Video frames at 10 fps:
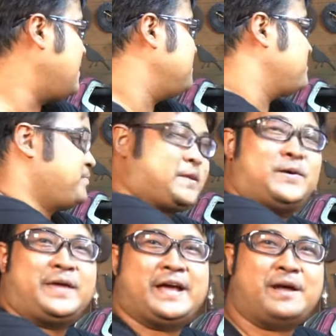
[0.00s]
บ
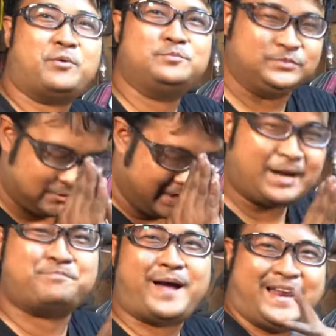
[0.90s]
โอเคครับผม สวัสดีค
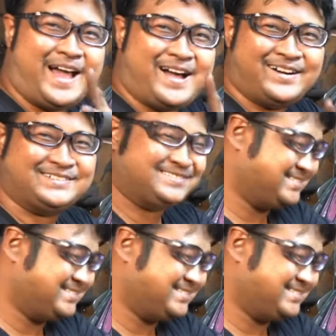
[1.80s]
รับ ไปแล้ว